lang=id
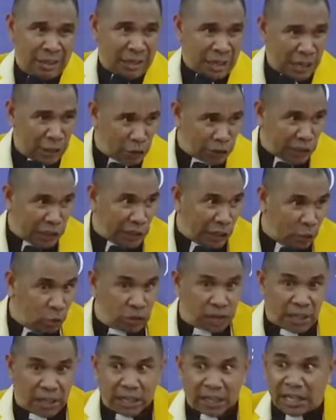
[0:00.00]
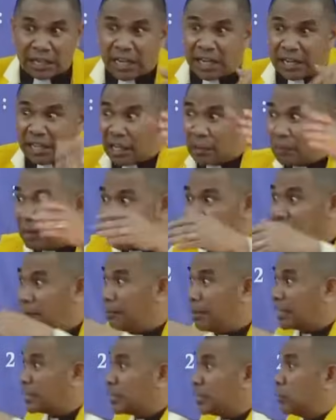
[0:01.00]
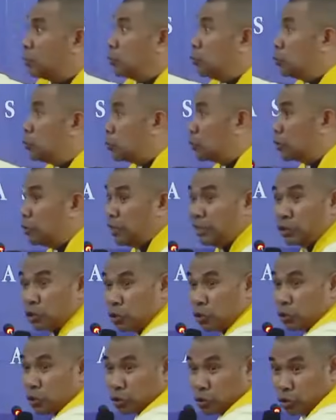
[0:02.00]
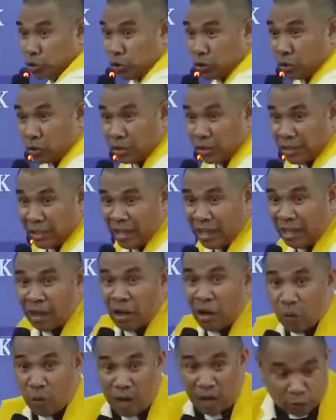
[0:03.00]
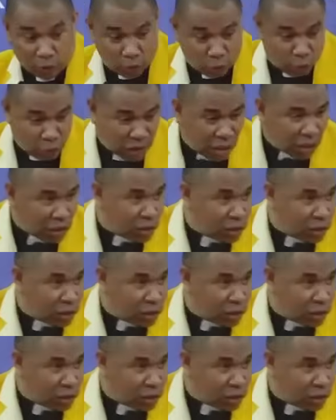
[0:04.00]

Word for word: Kalau tidak hujan kan anak masing-masing duduk di sudut-sudutnya. Waktu hujan